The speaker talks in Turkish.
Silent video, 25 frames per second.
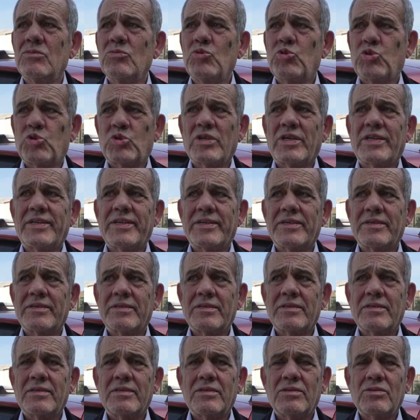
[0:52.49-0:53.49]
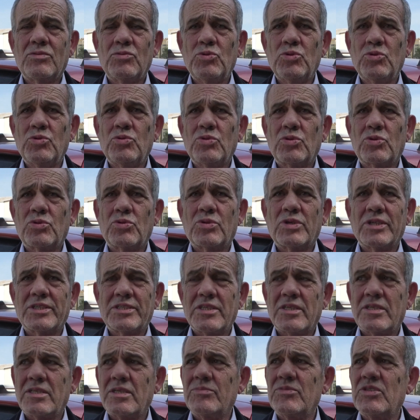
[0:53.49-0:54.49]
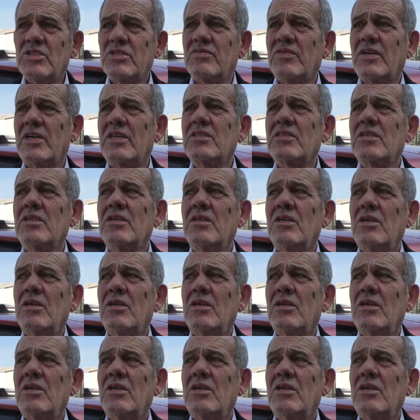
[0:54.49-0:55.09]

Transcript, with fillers: üç tane günlük gazetemiz var.